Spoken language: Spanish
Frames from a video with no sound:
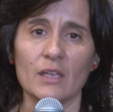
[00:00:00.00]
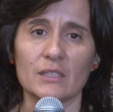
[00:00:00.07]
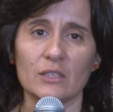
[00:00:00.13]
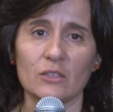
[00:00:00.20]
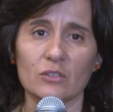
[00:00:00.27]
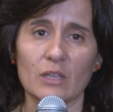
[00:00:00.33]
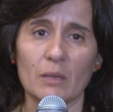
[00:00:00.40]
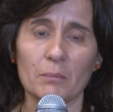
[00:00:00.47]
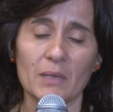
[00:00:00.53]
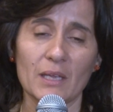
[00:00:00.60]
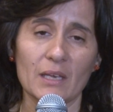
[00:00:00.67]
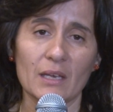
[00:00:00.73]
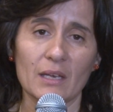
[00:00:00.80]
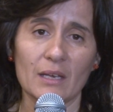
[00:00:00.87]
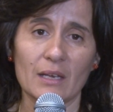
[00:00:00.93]
sino
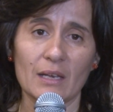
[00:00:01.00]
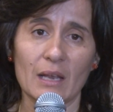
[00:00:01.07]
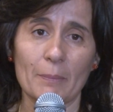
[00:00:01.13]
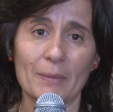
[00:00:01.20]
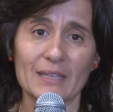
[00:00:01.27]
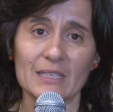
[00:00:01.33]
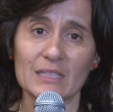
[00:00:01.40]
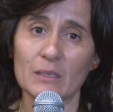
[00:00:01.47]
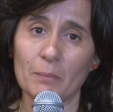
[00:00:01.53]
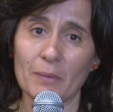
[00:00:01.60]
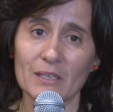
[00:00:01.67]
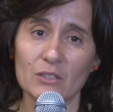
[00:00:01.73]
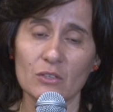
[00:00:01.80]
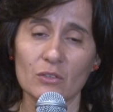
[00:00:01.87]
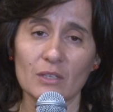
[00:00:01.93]
también en la
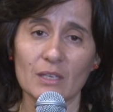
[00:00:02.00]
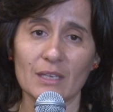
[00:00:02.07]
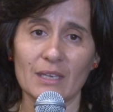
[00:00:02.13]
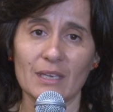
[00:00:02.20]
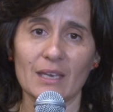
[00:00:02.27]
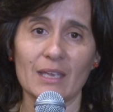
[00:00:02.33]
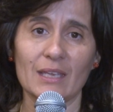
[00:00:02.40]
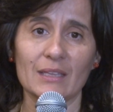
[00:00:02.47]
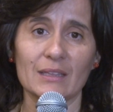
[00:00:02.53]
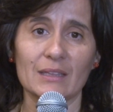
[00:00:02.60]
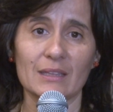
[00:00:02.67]
participación de quienes